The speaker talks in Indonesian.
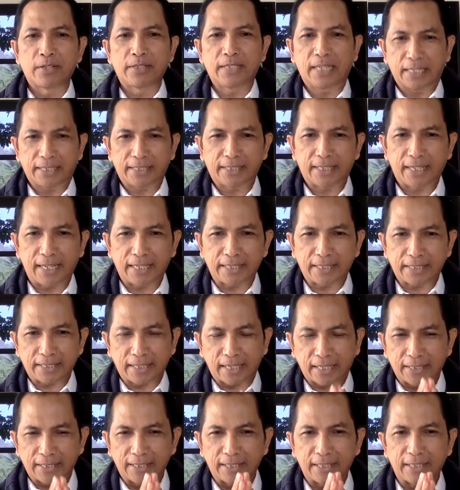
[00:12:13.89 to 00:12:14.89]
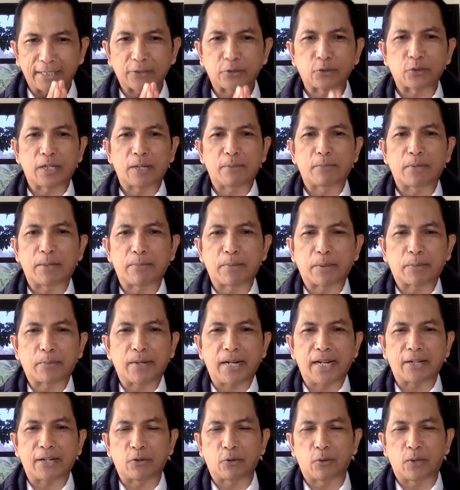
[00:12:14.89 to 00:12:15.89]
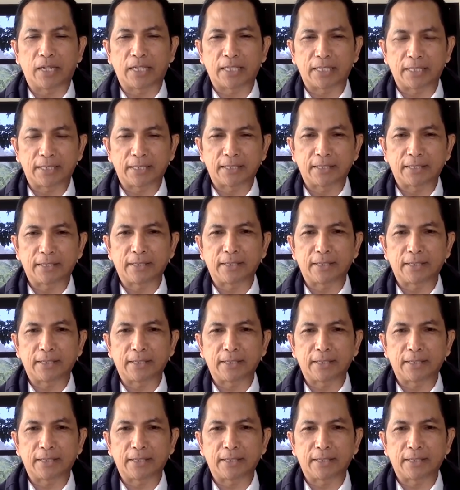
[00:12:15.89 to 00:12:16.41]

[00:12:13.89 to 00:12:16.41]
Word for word: Yang jelas kan kita sudah mendapat pengakuan.